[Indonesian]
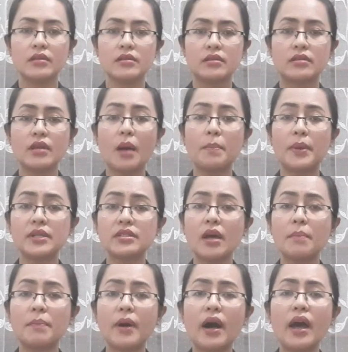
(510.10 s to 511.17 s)
Sampah-sampah sampa
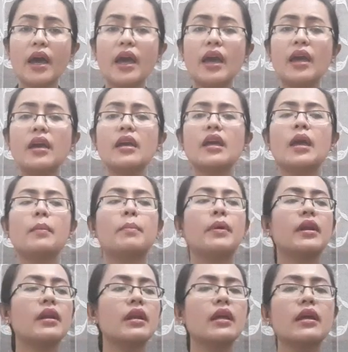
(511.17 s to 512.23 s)
sampah e
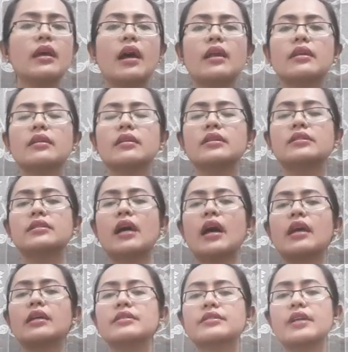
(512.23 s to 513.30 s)
ipadiat
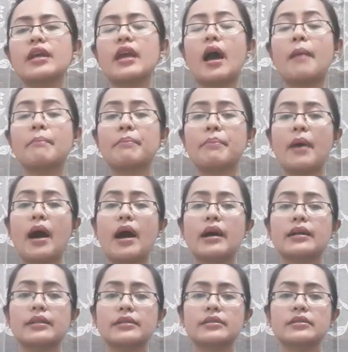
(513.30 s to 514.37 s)
ija-ijay
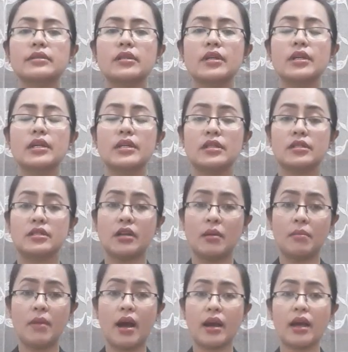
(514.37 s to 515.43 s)
amparan.
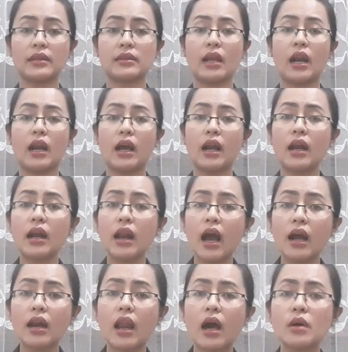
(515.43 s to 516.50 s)
Sama
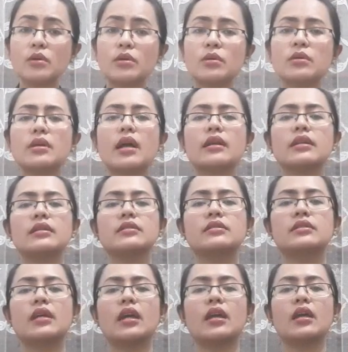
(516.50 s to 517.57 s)
tergenang lau dan
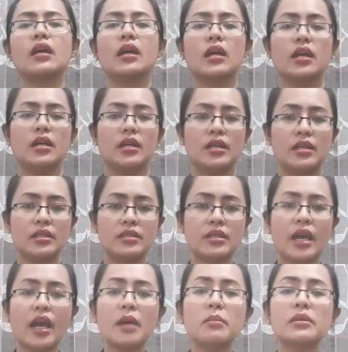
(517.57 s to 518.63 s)
ijay.
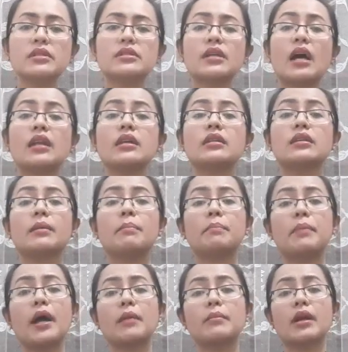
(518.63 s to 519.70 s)
Ijay menjadi
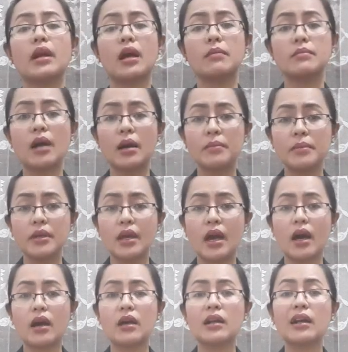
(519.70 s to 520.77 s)
tempat berkembang
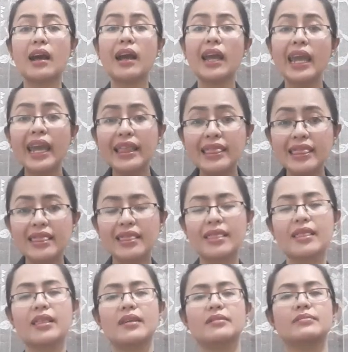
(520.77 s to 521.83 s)
biak rengit.
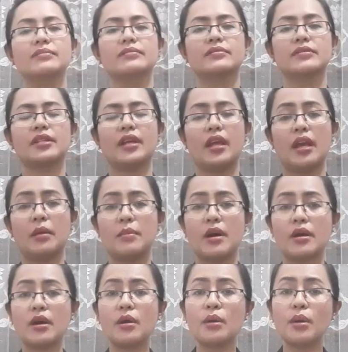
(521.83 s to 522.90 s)

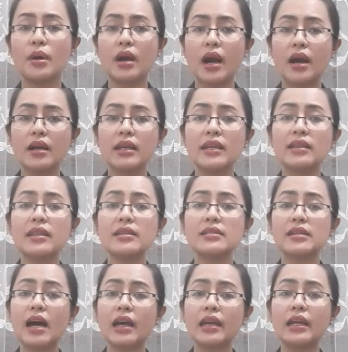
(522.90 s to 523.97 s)
Emak kanggo kita
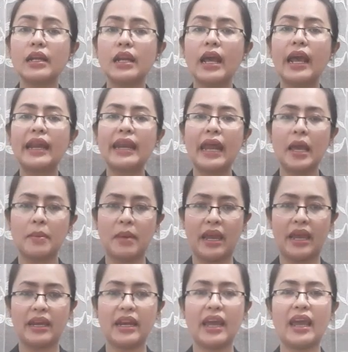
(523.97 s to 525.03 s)
sakit
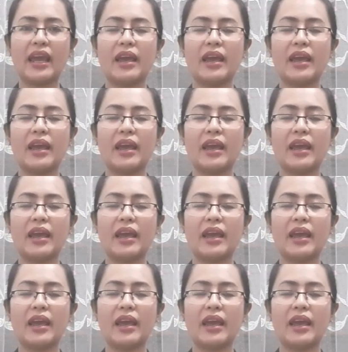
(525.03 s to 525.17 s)
DBD.